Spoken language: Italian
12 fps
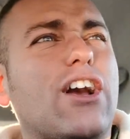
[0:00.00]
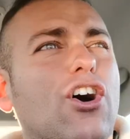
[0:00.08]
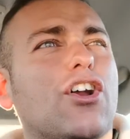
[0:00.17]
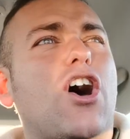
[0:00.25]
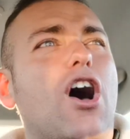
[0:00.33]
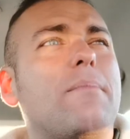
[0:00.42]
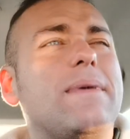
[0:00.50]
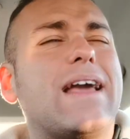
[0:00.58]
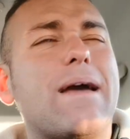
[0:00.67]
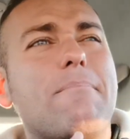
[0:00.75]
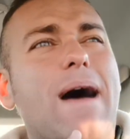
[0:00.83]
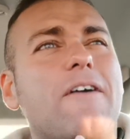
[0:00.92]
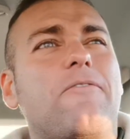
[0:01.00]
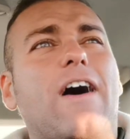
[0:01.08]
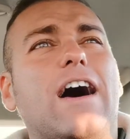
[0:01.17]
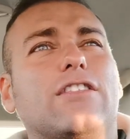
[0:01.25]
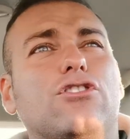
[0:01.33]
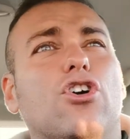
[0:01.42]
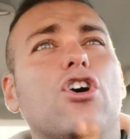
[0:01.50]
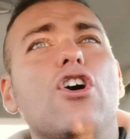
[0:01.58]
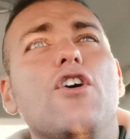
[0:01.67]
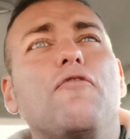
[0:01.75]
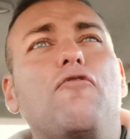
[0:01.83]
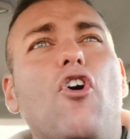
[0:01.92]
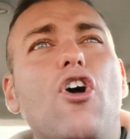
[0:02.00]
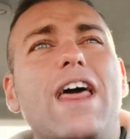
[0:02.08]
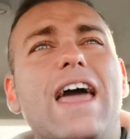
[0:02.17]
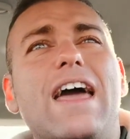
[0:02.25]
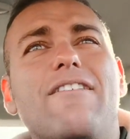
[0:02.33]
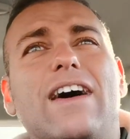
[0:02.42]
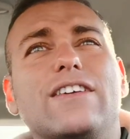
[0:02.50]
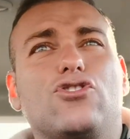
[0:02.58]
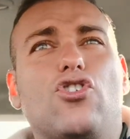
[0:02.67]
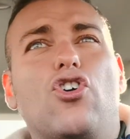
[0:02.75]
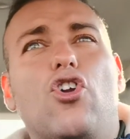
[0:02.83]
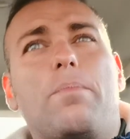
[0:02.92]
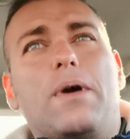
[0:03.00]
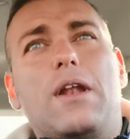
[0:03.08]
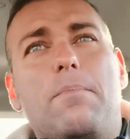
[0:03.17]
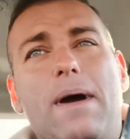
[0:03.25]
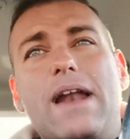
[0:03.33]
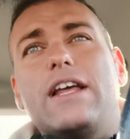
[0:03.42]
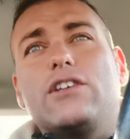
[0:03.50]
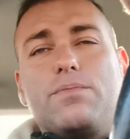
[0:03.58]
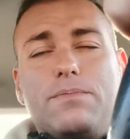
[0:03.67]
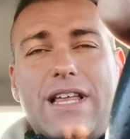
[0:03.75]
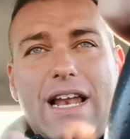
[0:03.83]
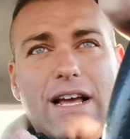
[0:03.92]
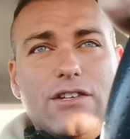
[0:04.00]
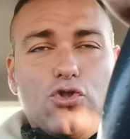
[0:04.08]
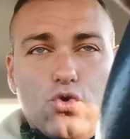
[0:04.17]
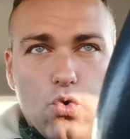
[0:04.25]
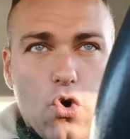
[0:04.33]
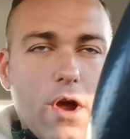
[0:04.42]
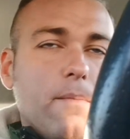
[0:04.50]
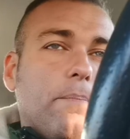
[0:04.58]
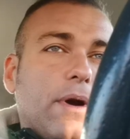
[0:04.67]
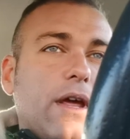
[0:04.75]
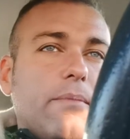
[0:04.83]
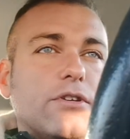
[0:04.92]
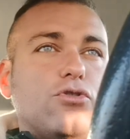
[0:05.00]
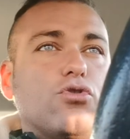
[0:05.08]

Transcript: economiche, mai fatto, voleva solo per il bene della sua in primis,